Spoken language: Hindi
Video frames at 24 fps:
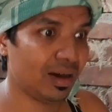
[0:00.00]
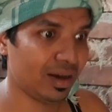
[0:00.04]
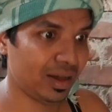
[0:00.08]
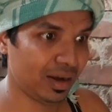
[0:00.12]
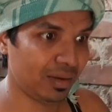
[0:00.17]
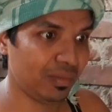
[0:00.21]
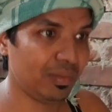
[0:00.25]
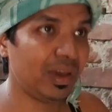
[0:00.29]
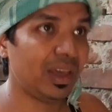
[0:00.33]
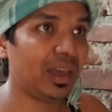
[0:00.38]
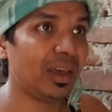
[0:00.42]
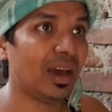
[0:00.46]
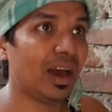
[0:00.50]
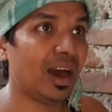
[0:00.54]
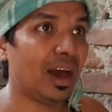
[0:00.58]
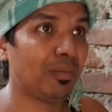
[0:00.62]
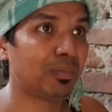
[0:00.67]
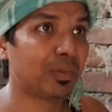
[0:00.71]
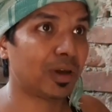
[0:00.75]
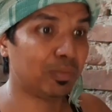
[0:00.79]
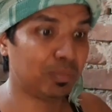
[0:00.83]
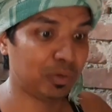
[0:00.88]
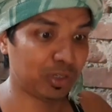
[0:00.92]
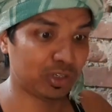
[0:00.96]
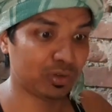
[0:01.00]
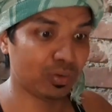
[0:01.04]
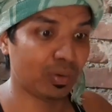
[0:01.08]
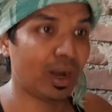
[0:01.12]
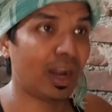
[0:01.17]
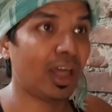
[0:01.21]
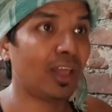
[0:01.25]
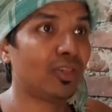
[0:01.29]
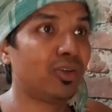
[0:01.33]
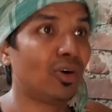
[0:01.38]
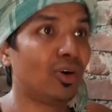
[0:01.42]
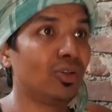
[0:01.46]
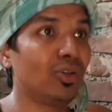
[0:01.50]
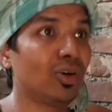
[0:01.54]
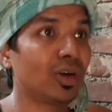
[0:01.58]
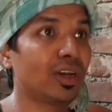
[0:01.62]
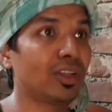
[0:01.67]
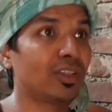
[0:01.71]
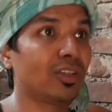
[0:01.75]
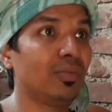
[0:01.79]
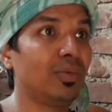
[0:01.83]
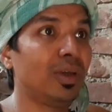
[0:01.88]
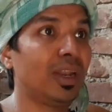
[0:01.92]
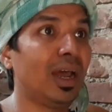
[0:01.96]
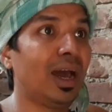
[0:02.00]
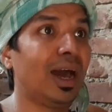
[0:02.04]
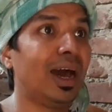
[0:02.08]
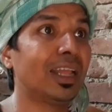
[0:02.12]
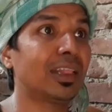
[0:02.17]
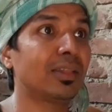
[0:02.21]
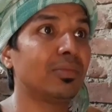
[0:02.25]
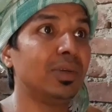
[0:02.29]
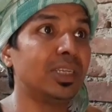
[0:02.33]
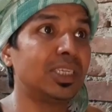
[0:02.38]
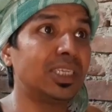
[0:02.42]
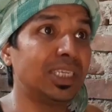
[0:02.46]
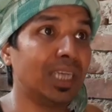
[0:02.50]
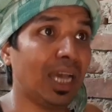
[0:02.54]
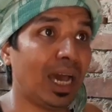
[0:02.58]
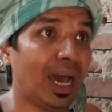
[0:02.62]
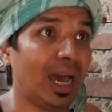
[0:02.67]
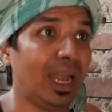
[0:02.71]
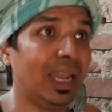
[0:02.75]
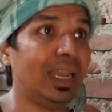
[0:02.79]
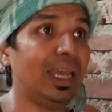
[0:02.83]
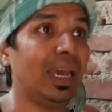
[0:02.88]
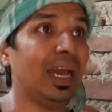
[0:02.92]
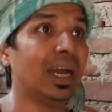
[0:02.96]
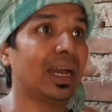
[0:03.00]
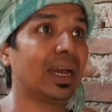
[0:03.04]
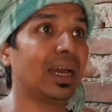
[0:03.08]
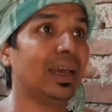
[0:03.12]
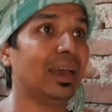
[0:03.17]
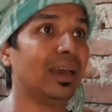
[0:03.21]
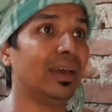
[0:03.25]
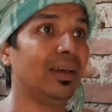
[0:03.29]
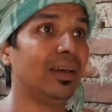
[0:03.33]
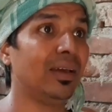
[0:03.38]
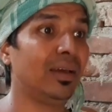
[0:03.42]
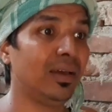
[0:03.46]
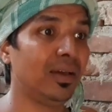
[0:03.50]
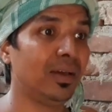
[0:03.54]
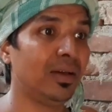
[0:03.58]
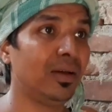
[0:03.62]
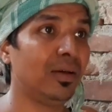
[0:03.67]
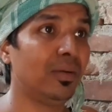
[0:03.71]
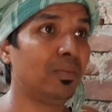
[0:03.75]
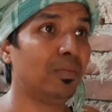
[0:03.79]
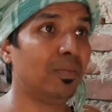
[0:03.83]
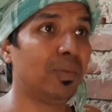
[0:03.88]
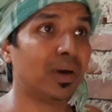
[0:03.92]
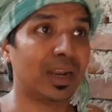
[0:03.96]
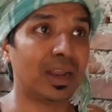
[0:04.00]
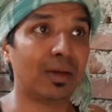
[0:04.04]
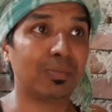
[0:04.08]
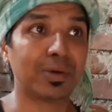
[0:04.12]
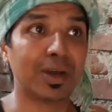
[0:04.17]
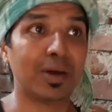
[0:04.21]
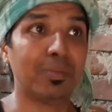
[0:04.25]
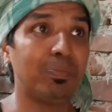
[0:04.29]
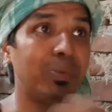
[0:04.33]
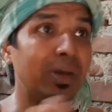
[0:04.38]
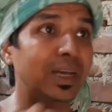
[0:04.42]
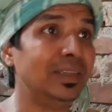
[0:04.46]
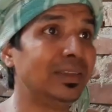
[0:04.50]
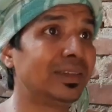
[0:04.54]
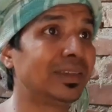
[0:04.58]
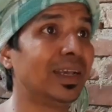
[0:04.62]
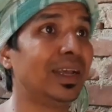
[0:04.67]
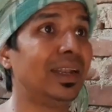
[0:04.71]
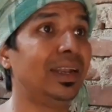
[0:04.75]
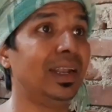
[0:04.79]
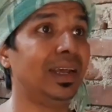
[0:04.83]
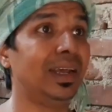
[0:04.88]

अरे मैं आपका पिछवाड़ा धो धो के तो मेरे हाथ में छाले आ गए पर आपका पेंशन